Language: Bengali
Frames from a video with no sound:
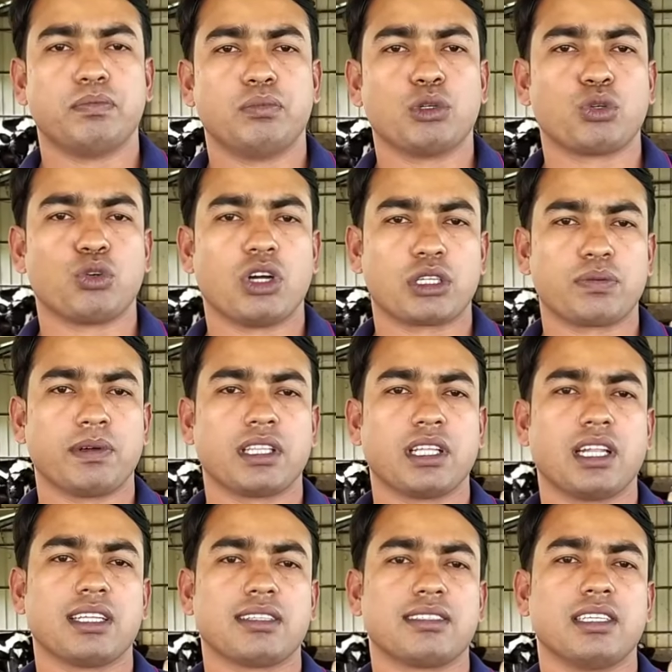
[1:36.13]
পশু
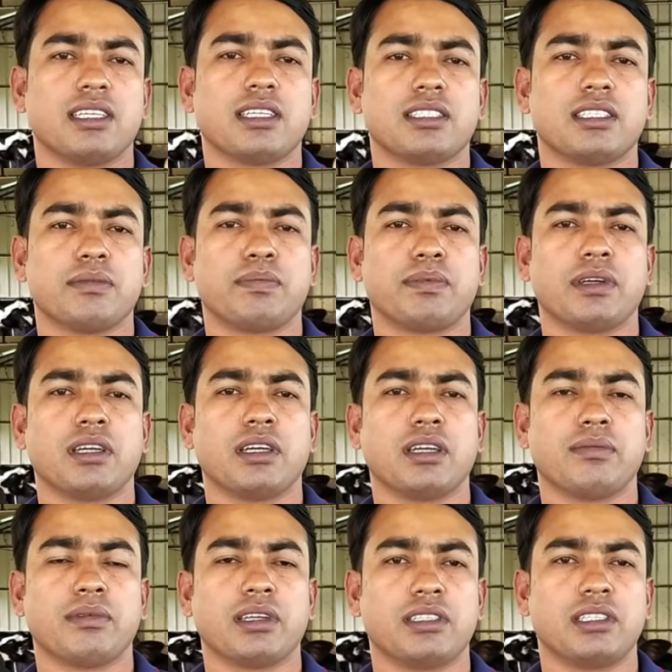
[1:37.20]
হাসপাতাল আছে যে
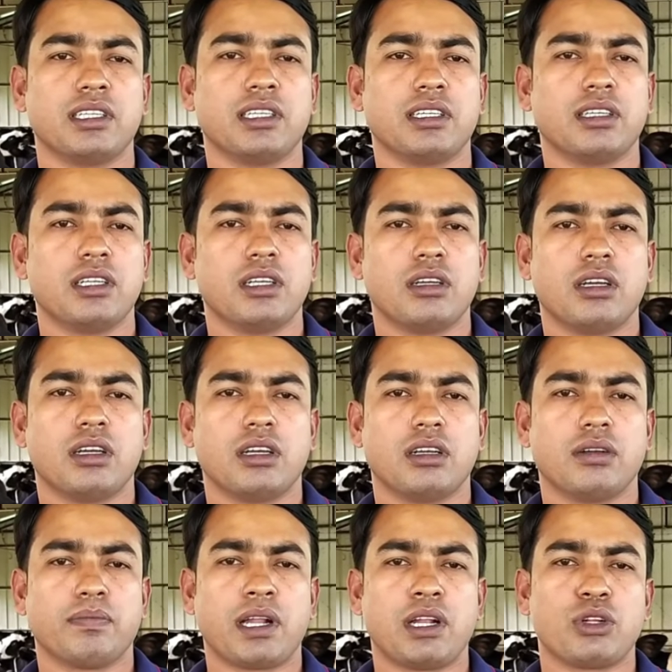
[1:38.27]
আমার যে
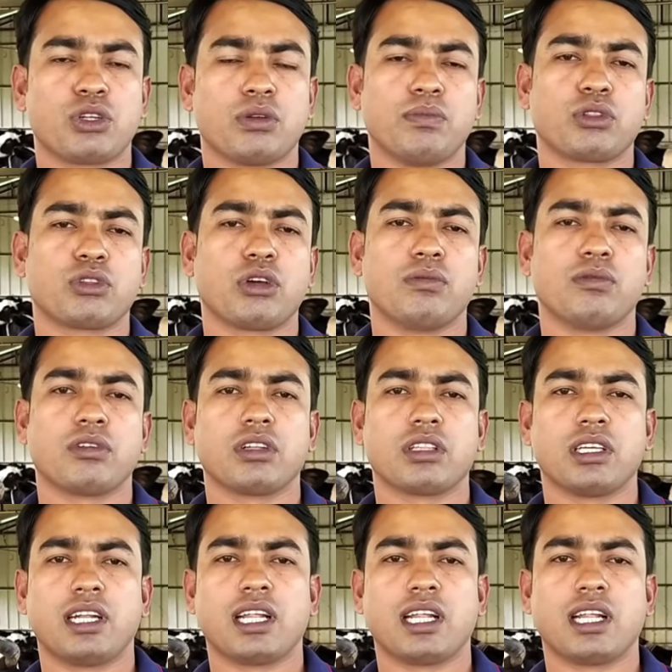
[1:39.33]
প্রাণী সম্পদ কর্মকর্তা